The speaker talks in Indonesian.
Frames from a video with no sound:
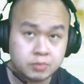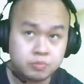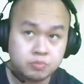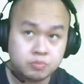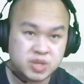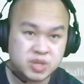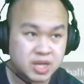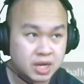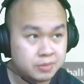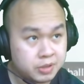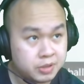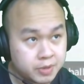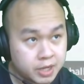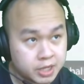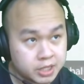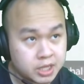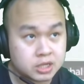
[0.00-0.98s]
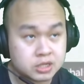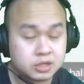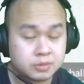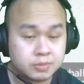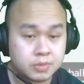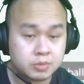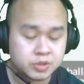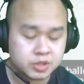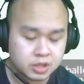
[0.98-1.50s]
bisa lebih banyak
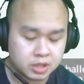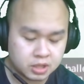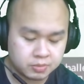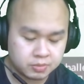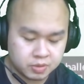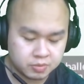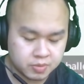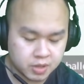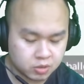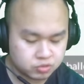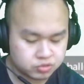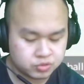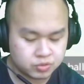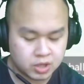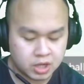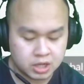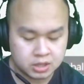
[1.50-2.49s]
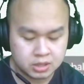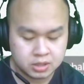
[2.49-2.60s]
sama bisa lebih bagus juga.